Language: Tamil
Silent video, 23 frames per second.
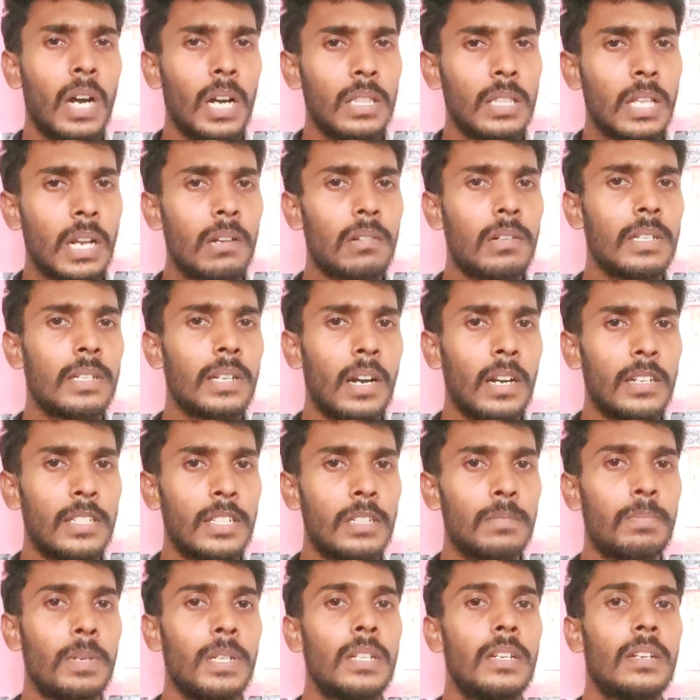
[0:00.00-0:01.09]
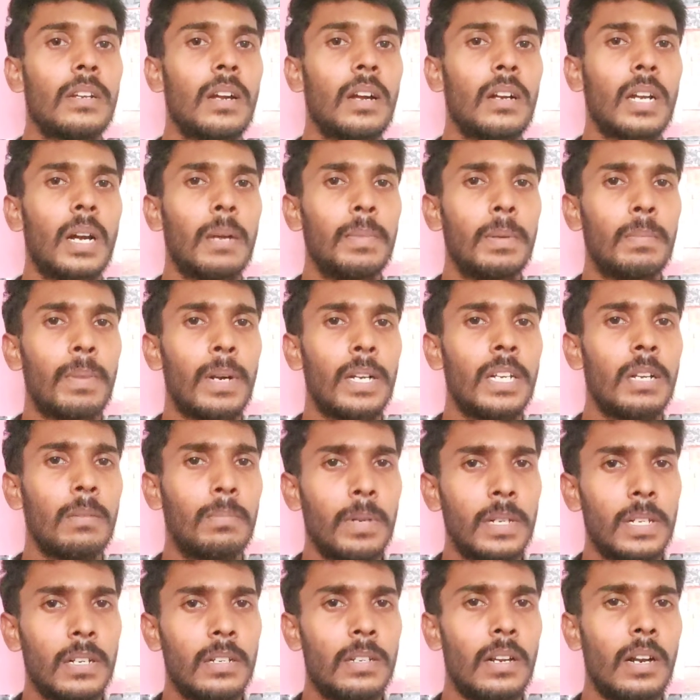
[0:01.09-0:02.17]
அந்த அளவுக்கு டார்ச்சர் பண்ணியிருக்காங்க அப்படி
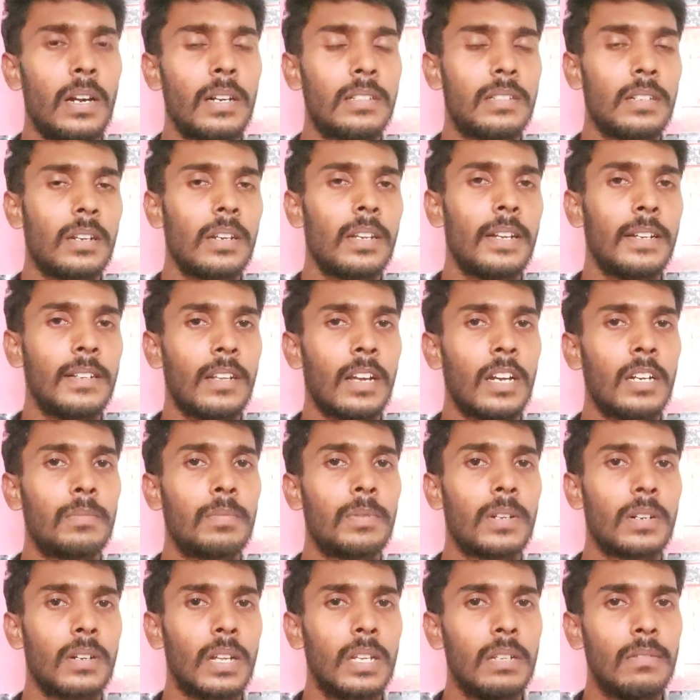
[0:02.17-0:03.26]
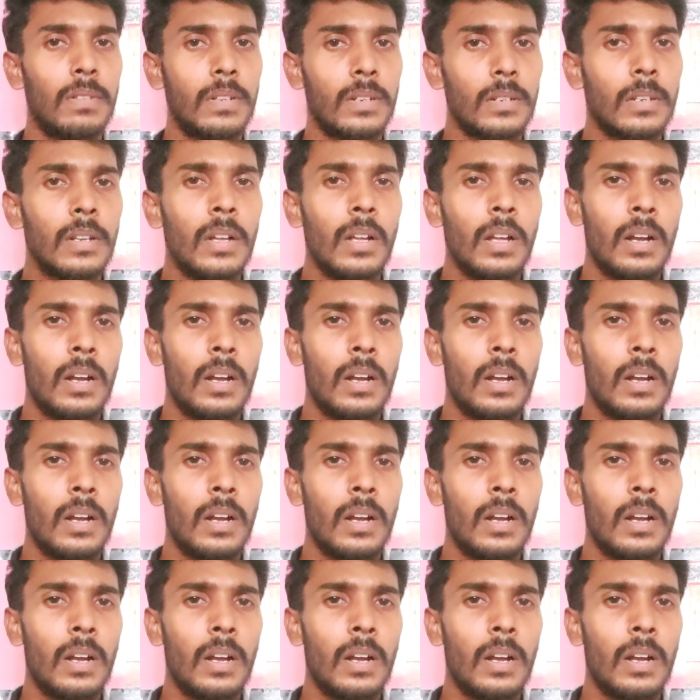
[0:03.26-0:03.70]
பண்ணப்பட்ட டார்ச்சரில் என்ன ஆகப்பட்டிருக்குன்னா இவர்